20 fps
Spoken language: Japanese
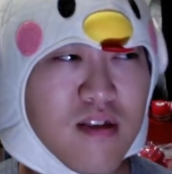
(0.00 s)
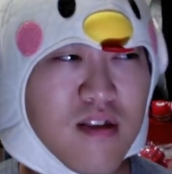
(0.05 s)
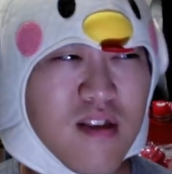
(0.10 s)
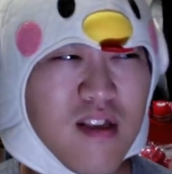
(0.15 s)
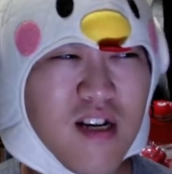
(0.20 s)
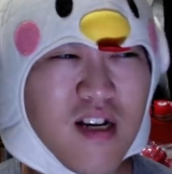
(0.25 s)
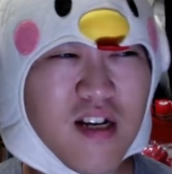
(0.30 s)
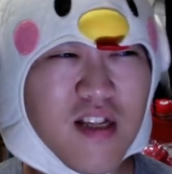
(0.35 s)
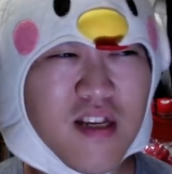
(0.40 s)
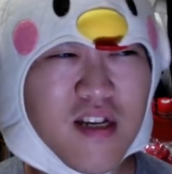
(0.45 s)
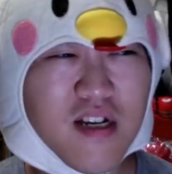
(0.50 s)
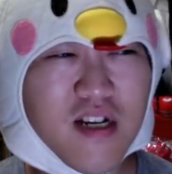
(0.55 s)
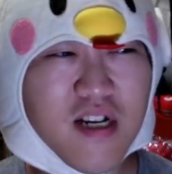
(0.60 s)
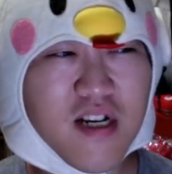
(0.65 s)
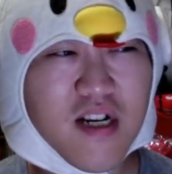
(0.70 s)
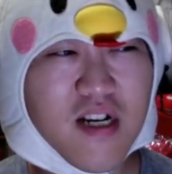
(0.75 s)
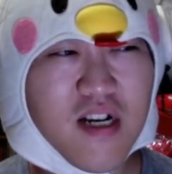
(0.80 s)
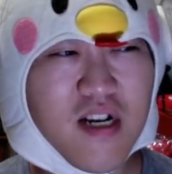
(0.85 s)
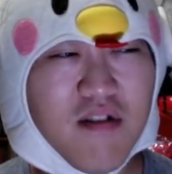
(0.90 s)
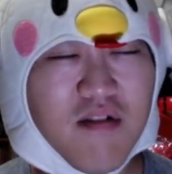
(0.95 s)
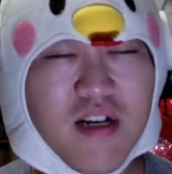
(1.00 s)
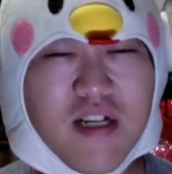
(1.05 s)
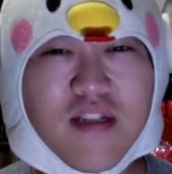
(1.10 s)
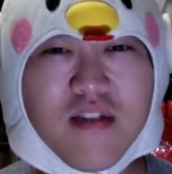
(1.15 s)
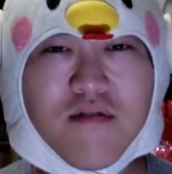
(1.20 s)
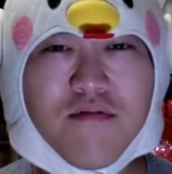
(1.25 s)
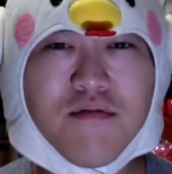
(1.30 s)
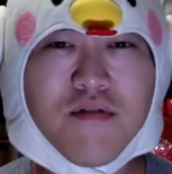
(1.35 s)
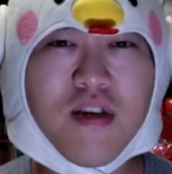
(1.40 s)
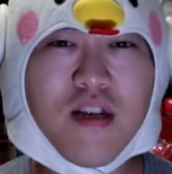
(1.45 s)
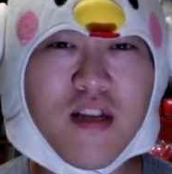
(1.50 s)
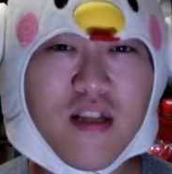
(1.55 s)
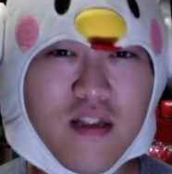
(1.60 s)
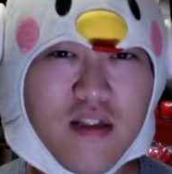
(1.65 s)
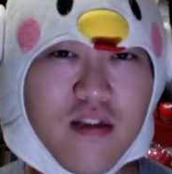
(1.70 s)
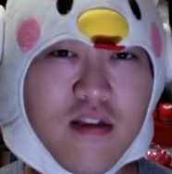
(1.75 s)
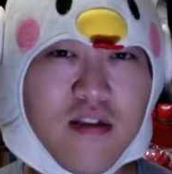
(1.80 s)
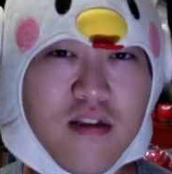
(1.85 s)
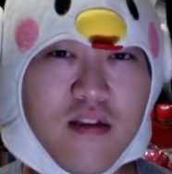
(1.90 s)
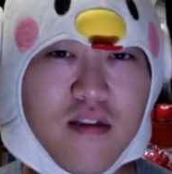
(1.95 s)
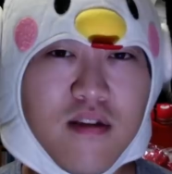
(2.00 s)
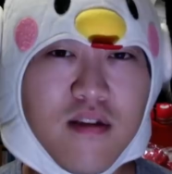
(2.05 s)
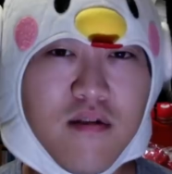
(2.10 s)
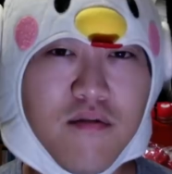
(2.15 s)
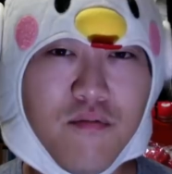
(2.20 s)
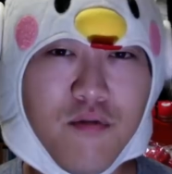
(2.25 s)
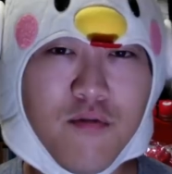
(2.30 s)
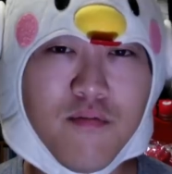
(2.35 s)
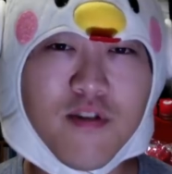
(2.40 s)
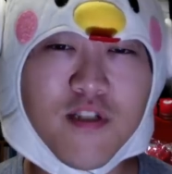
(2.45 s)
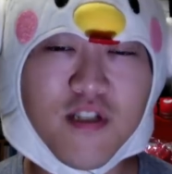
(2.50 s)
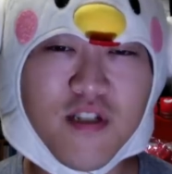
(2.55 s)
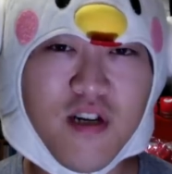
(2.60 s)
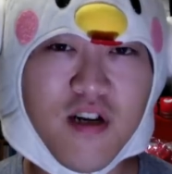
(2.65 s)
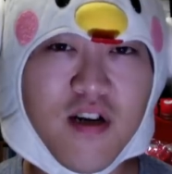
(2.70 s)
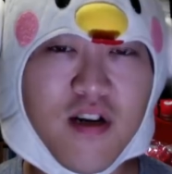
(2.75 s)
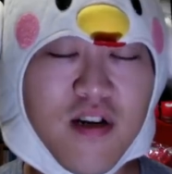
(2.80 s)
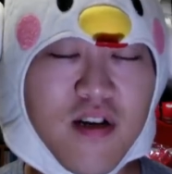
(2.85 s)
なんかね、かわいそうだなって思いました。こ